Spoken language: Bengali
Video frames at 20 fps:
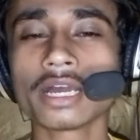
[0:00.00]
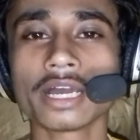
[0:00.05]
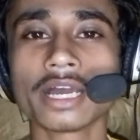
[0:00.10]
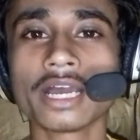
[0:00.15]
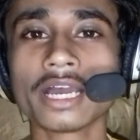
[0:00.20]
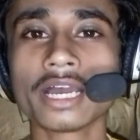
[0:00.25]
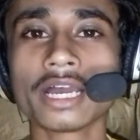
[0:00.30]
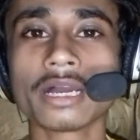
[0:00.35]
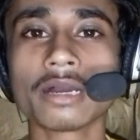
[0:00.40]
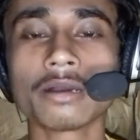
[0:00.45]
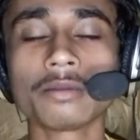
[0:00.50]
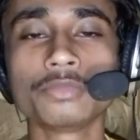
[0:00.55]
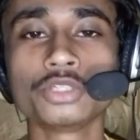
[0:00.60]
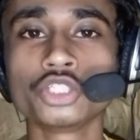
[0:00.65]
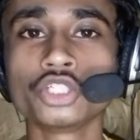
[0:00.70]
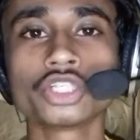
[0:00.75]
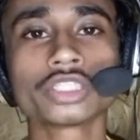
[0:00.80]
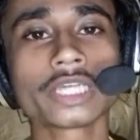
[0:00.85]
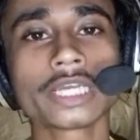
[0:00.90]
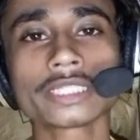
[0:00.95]
হ্যাঁ
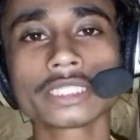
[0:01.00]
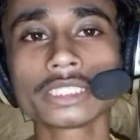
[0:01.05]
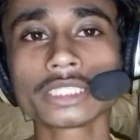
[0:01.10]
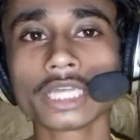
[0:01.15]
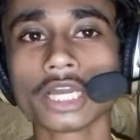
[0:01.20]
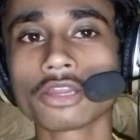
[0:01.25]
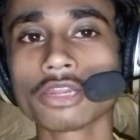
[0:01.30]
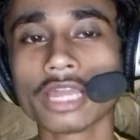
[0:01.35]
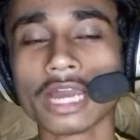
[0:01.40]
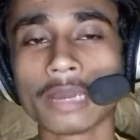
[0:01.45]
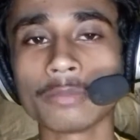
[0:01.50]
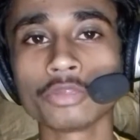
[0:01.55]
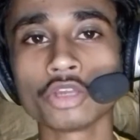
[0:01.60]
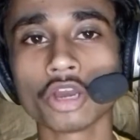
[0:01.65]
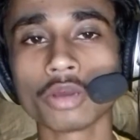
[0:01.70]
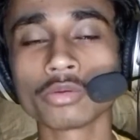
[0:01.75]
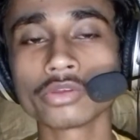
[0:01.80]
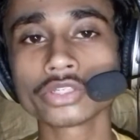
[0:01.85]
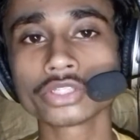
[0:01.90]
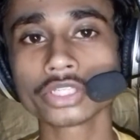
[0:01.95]
ভিডিও চাইছেন তাহলে আমি
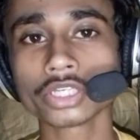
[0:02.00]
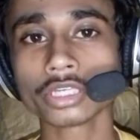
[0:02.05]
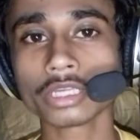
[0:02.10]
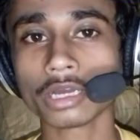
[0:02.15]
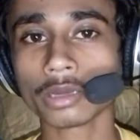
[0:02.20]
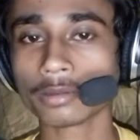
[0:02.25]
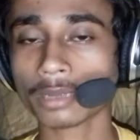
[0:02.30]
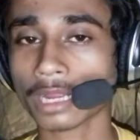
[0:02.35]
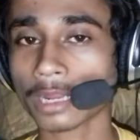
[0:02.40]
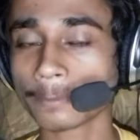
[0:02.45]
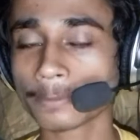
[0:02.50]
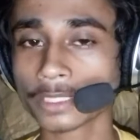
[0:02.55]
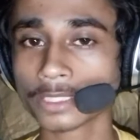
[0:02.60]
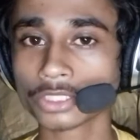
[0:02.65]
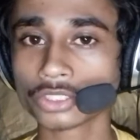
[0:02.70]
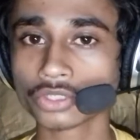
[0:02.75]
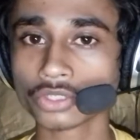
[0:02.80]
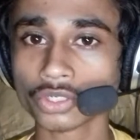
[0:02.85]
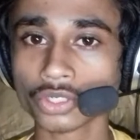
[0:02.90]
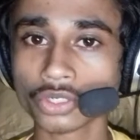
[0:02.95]
অবশ্যই
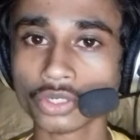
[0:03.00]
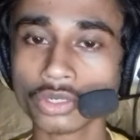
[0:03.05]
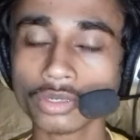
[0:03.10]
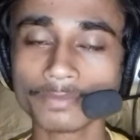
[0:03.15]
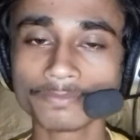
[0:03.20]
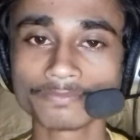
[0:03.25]
আপনাদের জন্য